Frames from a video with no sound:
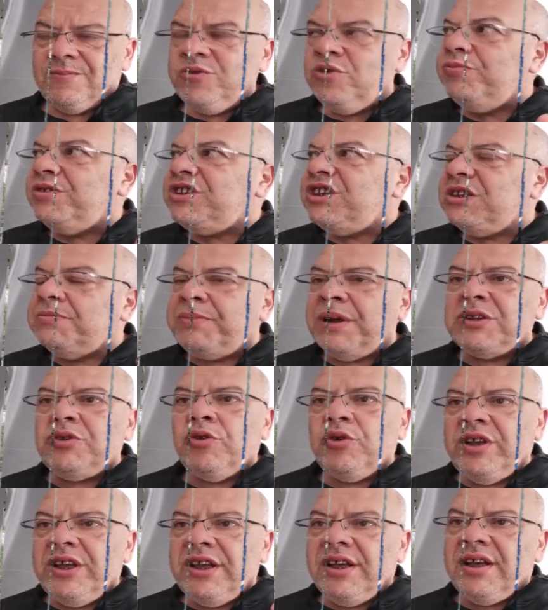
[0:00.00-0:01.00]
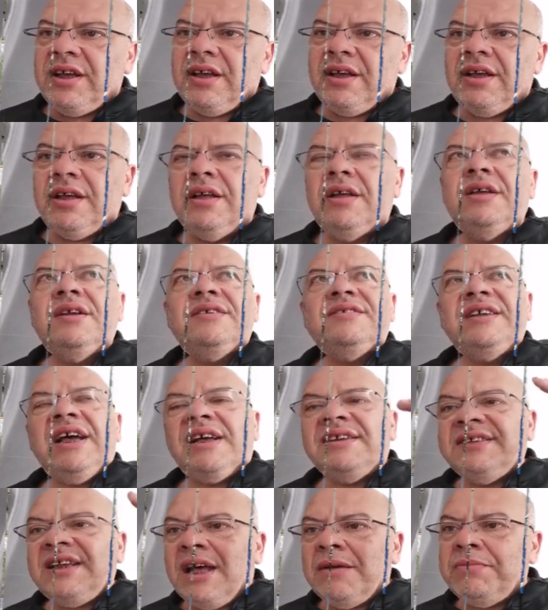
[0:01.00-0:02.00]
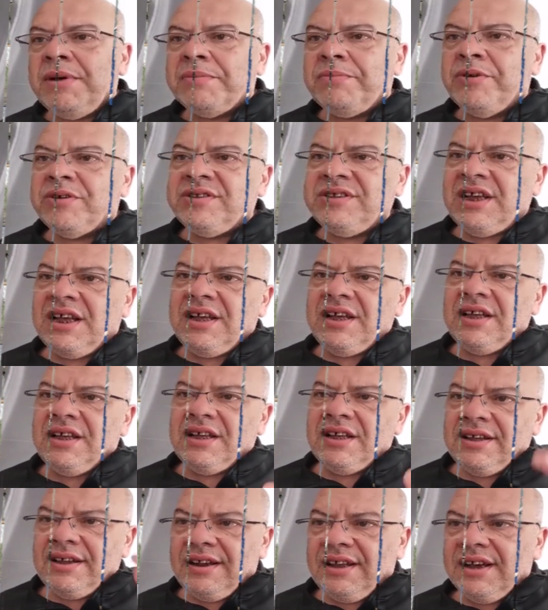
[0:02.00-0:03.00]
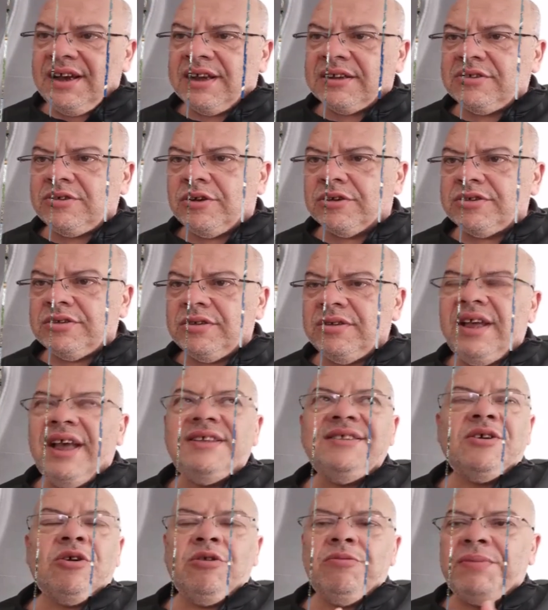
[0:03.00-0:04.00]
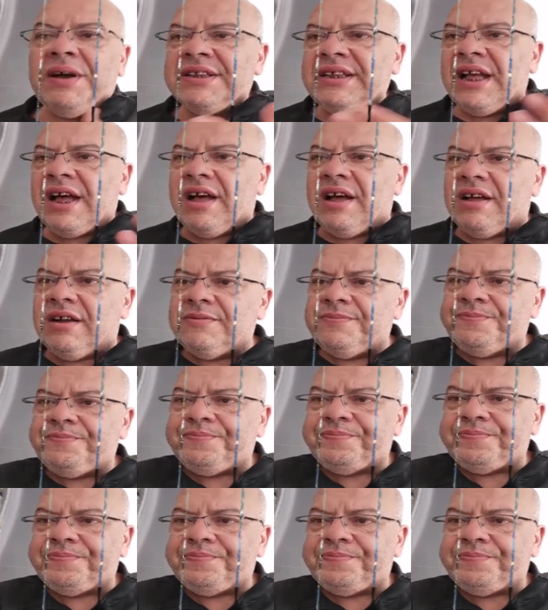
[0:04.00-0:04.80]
ماشي باتروي ساعه ساعه بابور تاع لي كارد كوب اي تاكل بعضها